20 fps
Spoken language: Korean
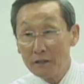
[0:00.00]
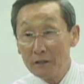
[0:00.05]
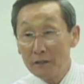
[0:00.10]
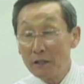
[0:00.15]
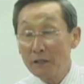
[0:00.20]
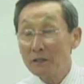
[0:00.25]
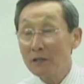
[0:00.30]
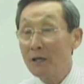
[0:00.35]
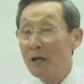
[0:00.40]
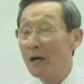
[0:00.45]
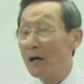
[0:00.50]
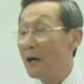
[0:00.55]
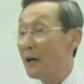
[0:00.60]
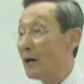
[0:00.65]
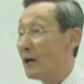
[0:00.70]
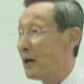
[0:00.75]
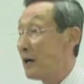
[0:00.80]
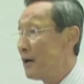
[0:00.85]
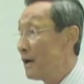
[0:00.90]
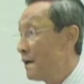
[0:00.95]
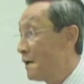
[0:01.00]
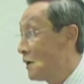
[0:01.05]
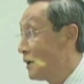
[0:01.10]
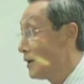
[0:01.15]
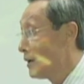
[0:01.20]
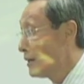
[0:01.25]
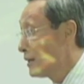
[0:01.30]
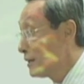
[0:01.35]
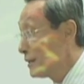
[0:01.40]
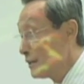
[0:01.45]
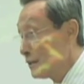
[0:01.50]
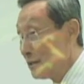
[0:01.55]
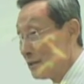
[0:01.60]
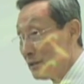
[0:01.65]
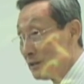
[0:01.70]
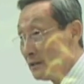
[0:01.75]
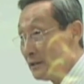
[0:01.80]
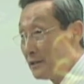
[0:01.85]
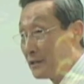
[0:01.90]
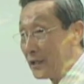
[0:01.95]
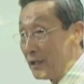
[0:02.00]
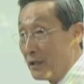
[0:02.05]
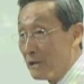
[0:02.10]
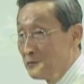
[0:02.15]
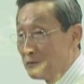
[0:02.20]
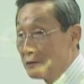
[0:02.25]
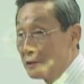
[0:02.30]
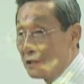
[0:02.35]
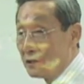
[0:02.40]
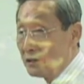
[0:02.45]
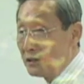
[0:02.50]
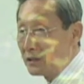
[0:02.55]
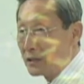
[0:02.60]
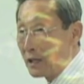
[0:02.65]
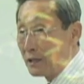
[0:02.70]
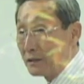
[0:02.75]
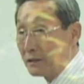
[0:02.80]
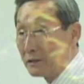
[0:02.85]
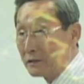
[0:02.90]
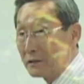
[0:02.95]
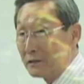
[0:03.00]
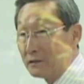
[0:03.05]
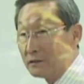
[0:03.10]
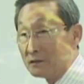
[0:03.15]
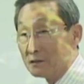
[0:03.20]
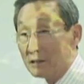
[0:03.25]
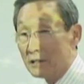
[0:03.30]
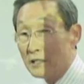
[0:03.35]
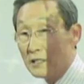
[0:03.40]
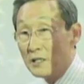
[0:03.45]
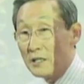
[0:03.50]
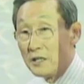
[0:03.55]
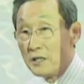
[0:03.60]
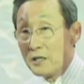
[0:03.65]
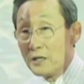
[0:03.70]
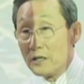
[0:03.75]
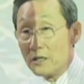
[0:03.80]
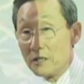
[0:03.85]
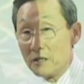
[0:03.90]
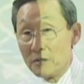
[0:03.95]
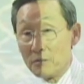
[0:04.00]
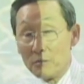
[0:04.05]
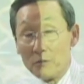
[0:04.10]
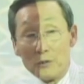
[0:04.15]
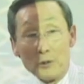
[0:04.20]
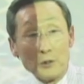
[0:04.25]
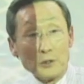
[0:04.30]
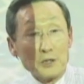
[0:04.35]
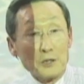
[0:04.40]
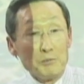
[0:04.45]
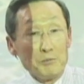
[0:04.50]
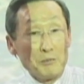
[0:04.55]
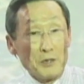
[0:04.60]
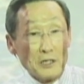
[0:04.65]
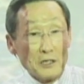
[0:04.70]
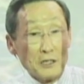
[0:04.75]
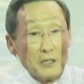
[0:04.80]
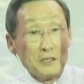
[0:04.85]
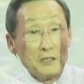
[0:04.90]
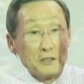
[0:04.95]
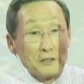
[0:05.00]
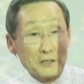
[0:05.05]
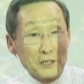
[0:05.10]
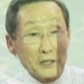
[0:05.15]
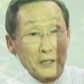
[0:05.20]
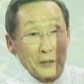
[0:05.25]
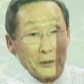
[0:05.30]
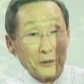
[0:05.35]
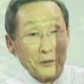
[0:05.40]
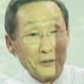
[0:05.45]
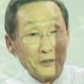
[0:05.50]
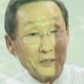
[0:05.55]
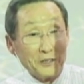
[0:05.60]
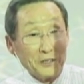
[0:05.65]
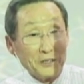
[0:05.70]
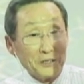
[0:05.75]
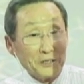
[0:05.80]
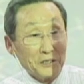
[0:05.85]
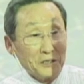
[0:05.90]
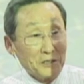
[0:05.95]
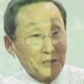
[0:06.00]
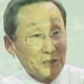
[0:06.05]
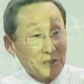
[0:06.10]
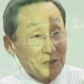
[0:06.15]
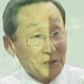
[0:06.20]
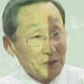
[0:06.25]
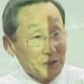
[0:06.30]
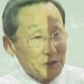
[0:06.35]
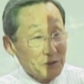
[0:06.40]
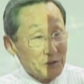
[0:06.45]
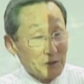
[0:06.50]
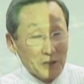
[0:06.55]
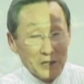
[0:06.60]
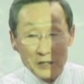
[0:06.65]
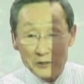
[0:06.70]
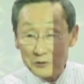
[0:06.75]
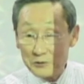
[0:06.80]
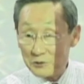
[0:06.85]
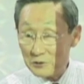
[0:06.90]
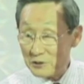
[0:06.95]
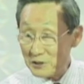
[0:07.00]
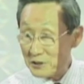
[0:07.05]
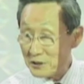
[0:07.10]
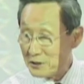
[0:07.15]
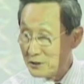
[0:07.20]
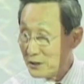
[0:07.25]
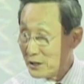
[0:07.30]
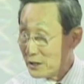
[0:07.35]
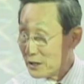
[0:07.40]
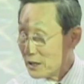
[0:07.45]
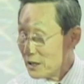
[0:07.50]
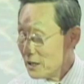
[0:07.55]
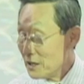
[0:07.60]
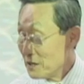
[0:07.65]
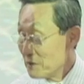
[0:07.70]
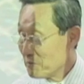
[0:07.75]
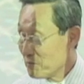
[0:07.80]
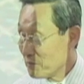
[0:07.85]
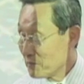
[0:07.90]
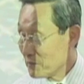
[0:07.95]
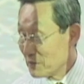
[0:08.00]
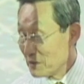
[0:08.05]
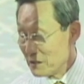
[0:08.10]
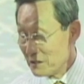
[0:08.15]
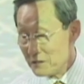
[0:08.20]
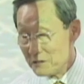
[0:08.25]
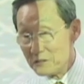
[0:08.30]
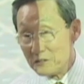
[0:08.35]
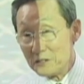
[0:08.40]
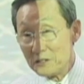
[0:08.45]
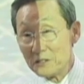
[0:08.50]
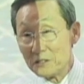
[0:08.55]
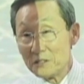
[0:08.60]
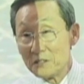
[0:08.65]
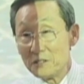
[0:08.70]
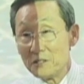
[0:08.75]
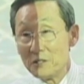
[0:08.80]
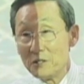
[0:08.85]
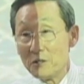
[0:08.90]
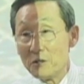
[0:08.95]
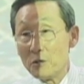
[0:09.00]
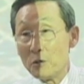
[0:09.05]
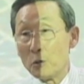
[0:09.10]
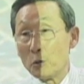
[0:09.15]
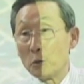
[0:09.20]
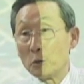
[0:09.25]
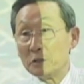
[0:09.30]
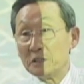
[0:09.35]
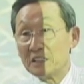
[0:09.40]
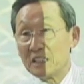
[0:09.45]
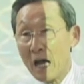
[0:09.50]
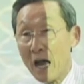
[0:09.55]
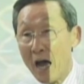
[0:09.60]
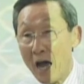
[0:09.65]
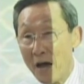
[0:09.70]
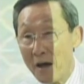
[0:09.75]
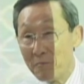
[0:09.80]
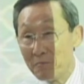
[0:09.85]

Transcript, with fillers: 그래서 하하, 이제 우리 의사들은 모든 병을 어떻게 해요? 치료할 수 있는 때가 드디어 오고 있다.